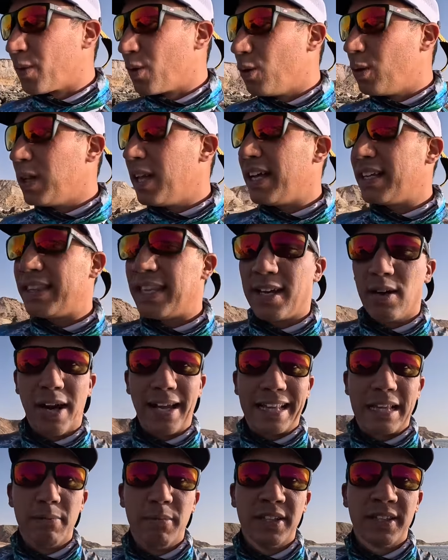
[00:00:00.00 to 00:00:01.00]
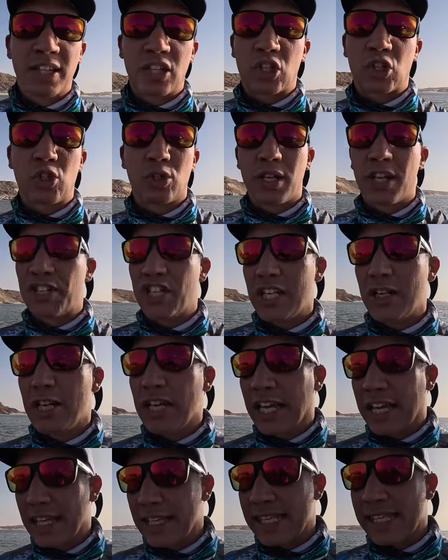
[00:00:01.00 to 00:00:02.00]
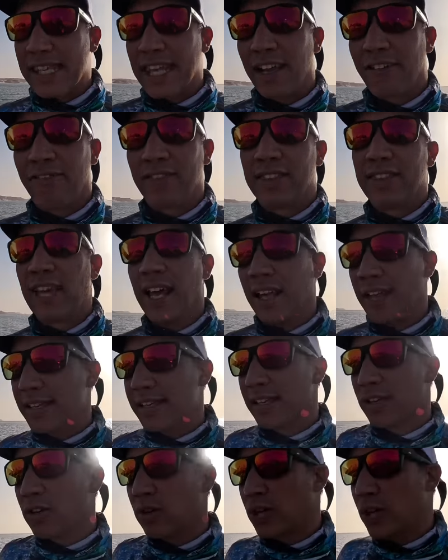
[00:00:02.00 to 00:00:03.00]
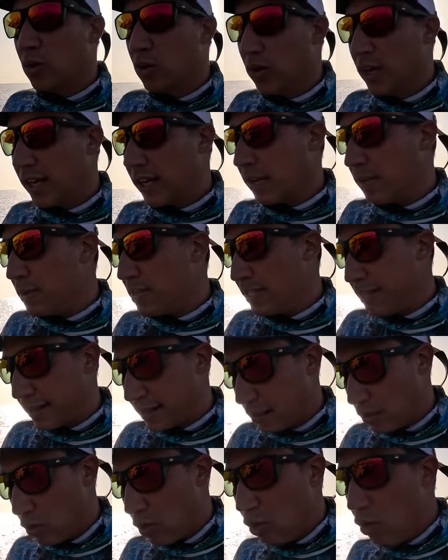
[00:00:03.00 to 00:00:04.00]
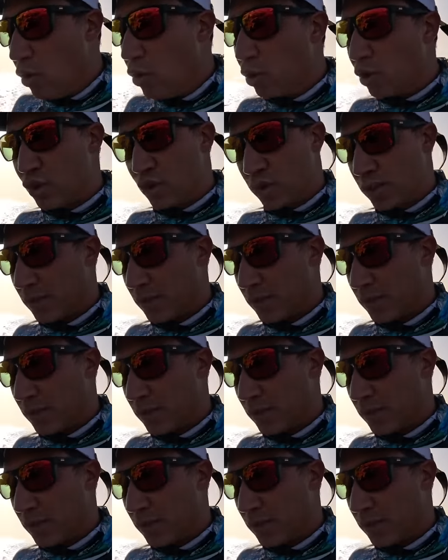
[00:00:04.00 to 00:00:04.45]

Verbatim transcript: والله الدراري واحد المنظر شفتوه هادشي اللي كيسطيك في الداخل سيكو كيقول لك مدينه الوحوش